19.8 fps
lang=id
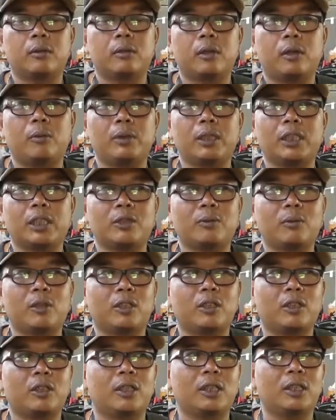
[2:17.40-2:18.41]
Komunitas
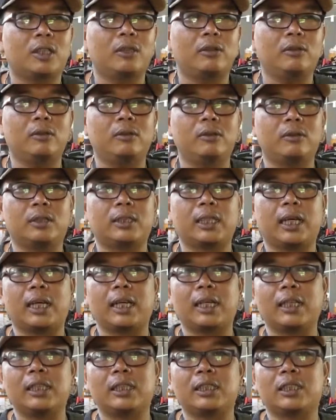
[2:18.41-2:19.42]
motor itu
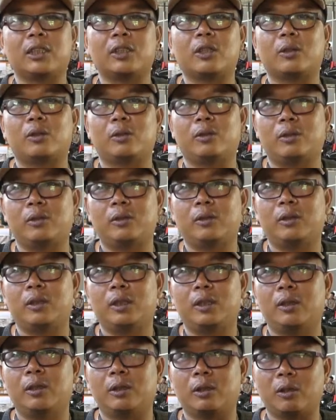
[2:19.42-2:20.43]
jarang disentuh
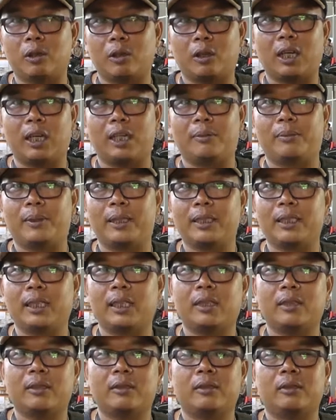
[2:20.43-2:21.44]
untuk lokal
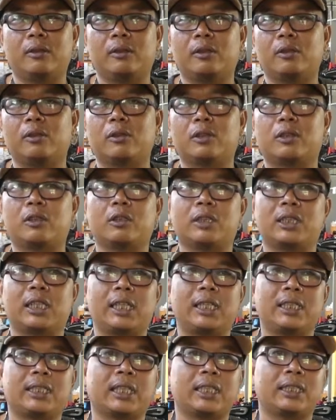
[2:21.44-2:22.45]
Banjar, untuk
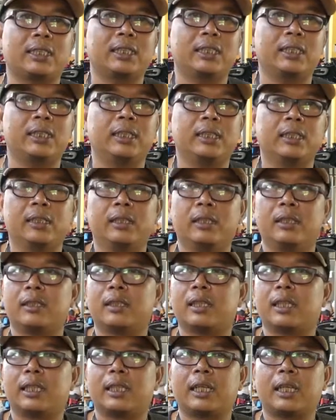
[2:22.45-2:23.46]
sosialisasi
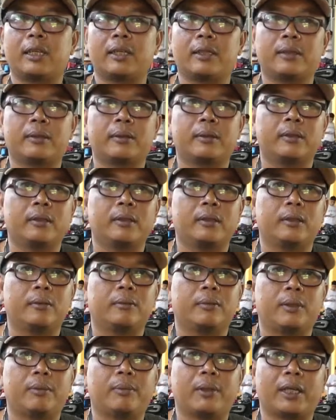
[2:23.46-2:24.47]
tentang
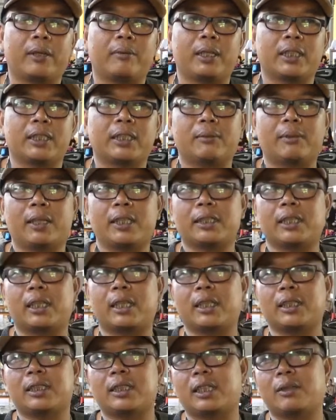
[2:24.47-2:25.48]
berbagai macam
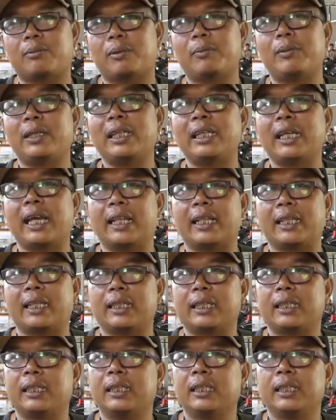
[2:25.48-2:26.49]
acara-acara pemilihan,
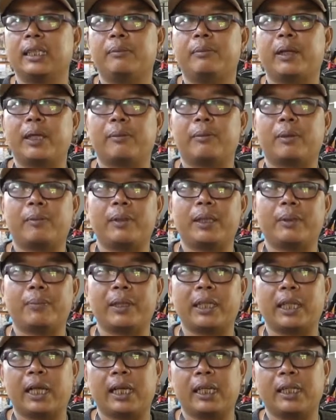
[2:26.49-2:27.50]
baik pemilih
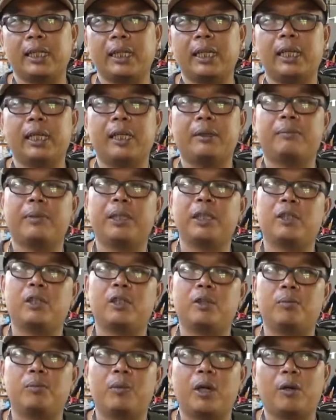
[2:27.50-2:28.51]
pilkada,
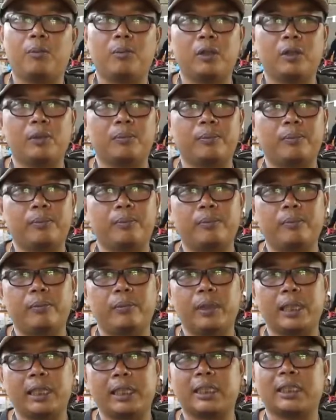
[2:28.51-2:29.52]
pilgub maupun
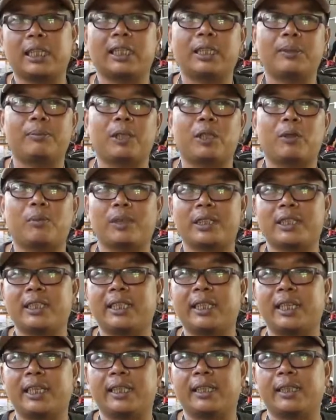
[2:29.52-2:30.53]
legislatif atau
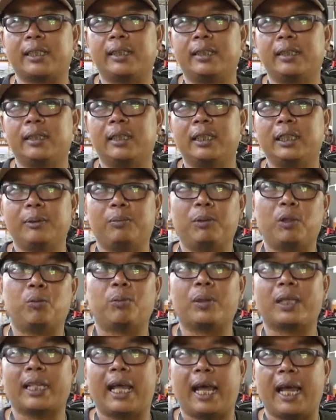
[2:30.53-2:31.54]
presiden. Ini
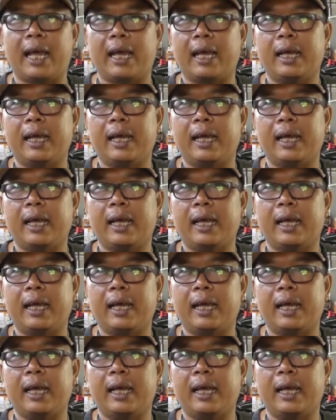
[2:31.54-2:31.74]
belum pernah.